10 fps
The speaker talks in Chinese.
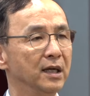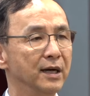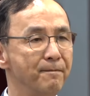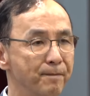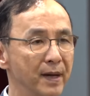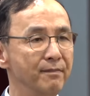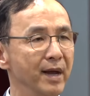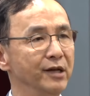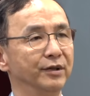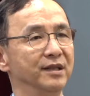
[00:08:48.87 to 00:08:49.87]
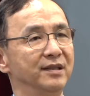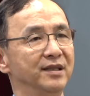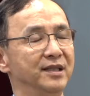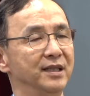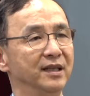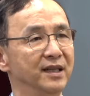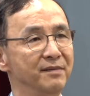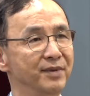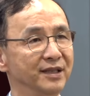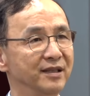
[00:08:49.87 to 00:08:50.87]
根本没有的事情，
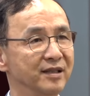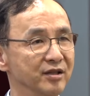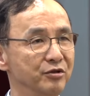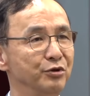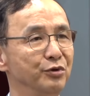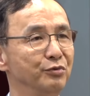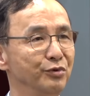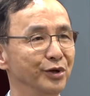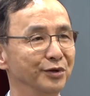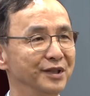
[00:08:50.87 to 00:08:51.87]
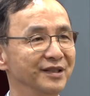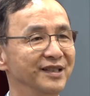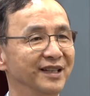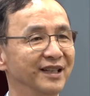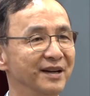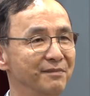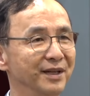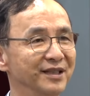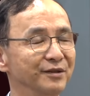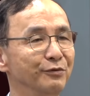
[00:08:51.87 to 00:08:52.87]
根本是子虚乌有的事情，根
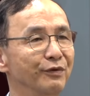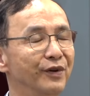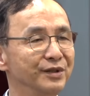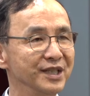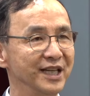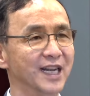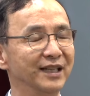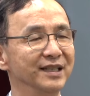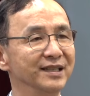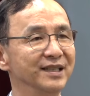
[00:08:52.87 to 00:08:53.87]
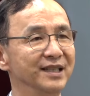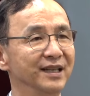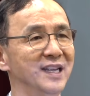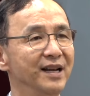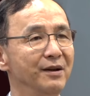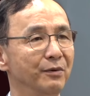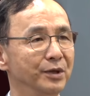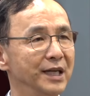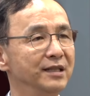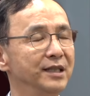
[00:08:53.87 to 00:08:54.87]
本是无风起浪的事情。
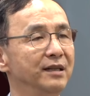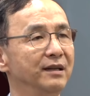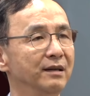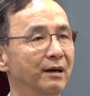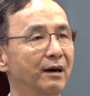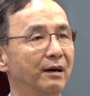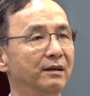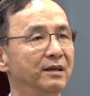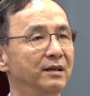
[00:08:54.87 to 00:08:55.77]
我相信啊，